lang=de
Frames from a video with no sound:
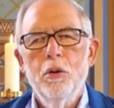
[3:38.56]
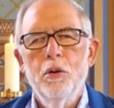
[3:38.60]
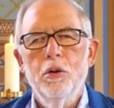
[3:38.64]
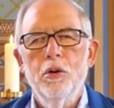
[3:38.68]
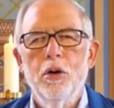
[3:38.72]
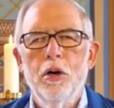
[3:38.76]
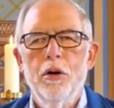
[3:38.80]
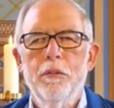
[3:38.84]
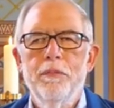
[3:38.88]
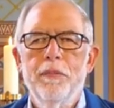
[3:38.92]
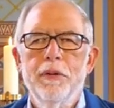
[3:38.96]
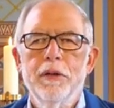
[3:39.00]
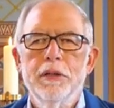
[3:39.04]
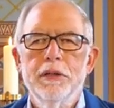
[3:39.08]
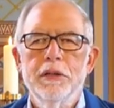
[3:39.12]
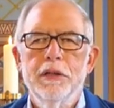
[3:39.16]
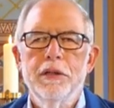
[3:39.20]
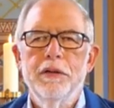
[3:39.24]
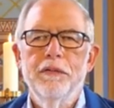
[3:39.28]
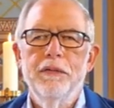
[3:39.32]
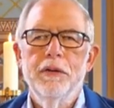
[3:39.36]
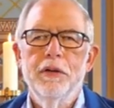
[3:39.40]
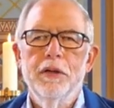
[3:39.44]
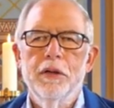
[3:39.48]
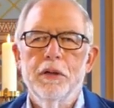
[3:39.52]
oder ob man
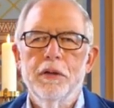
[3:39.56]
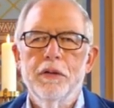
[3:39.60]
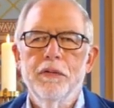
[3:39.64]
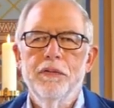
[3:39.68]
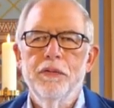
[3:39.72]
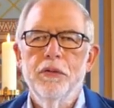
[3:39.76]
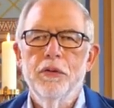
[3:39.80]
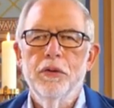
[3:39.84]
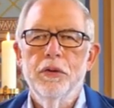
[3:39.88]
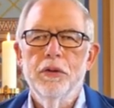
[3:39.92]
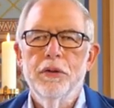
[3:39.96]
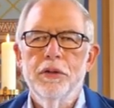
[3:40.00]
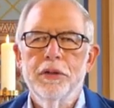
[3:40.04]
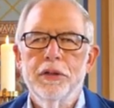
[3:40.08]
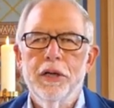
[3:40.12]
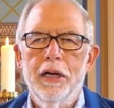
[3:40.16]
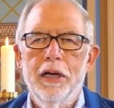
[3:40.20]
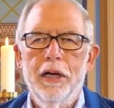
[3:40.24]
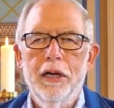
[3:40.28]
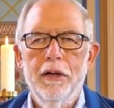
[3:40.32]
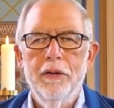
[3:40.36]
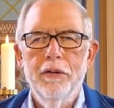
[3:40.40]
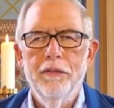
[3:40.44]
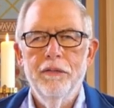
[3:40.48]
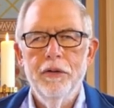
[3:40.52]
sich wieder gewöhnt
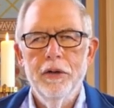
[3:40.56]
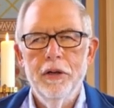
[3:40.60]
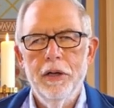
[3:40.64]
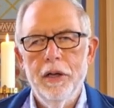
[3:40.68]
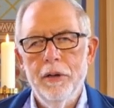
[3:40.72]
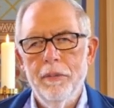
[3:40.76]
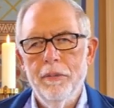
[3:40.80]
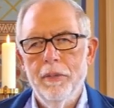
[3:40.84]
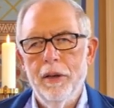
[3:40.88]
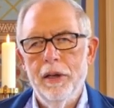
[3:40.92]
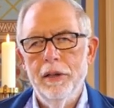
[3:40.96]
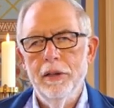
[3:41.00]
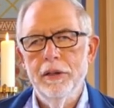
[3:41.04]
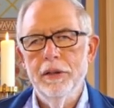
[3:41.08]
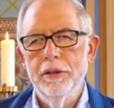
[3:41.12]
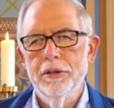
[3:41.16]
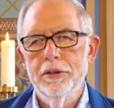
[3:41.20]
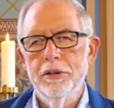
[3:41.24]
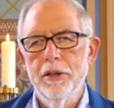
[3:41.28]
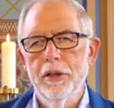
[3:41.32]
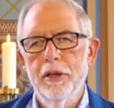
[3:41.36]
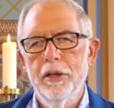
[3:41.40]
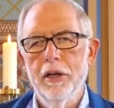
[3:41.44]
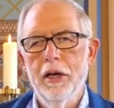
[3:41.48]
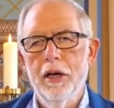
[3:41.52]
dran, wir nehmen halt die
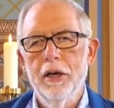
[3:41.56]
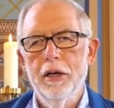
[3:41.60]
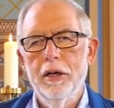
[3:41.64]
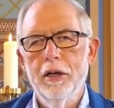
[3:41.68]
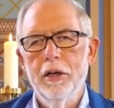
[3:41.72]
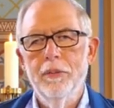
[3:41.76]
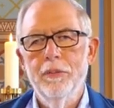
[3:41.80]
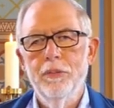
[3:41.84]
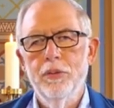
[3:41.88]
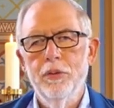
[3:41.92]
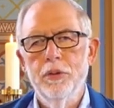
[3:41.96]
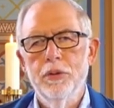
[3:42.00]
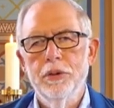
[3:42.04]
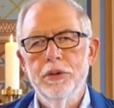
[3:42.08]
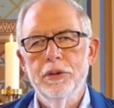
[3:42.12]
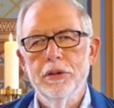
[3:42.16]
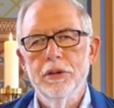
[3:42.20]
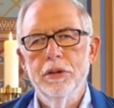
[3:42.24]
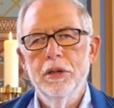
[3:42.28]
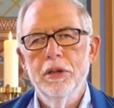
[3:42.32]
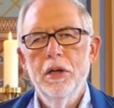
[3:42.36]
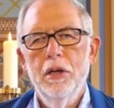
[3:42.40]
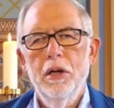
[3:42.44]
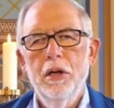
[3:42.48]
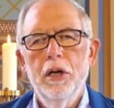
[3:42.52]

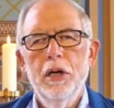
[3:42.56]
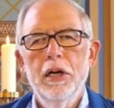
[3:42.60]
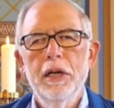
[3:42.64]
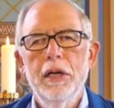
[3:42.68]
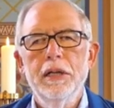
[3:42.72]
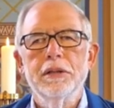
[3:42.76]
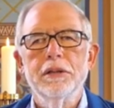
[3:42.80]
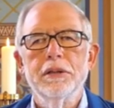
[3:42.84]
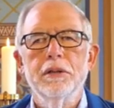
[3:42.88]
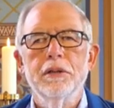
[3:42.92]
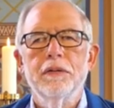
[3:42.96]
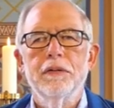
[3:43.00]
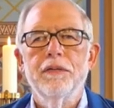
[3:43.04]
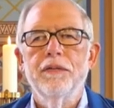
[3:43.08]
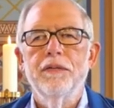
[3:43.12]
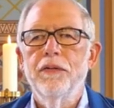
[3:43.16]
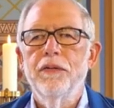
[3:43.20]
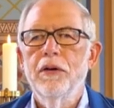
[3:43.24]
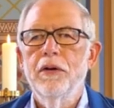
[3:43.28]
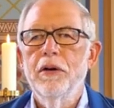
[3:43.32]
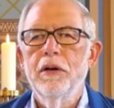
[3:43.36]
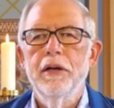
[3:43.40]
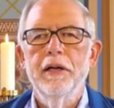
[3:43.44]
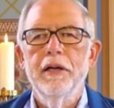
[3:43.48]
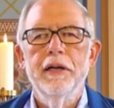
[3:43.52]
Sonderangebote, ist uns
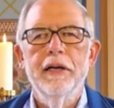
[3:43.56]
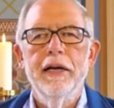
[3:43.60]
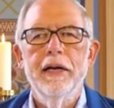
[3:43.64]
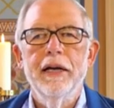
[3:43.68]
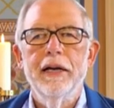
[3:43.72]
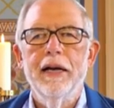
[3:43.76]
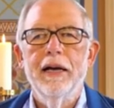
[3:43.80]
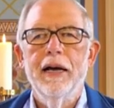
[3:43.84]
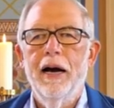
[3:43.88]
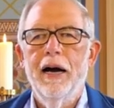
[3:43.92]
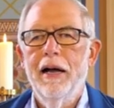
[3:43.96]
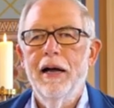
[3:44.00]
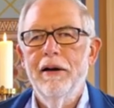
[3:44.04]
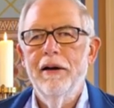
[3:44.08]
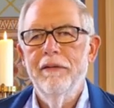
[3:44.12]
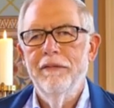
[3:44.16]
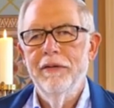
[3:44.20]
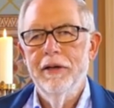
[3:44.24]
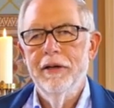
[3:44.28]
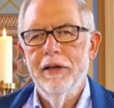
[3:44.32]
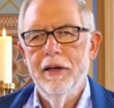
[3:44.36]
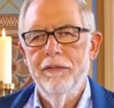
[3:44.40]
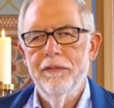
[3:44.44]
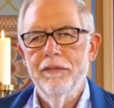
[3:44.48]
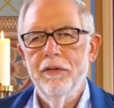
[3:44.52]
völlig egal,
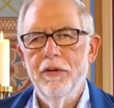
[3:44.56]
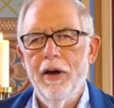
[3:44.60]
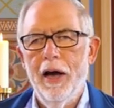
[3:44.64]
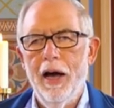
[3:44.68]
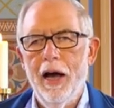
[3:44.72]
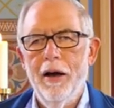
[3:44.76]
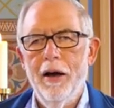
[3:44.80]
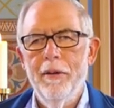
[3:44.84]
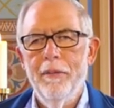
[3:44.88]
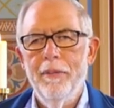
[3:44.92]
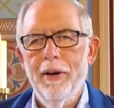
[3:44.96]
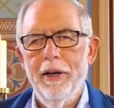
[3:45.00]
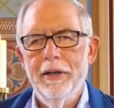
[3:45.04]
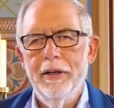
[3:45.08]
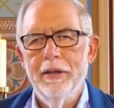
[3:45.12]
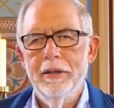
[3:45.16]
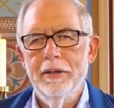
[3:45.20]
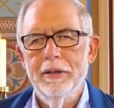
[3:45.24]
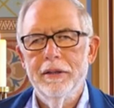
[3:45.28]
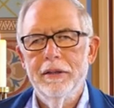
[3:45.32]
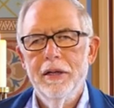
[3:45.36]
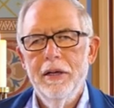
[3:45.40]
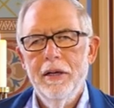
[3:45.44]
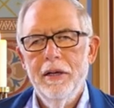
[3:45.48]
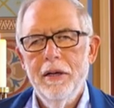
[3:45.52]
wer dafür arbeitet.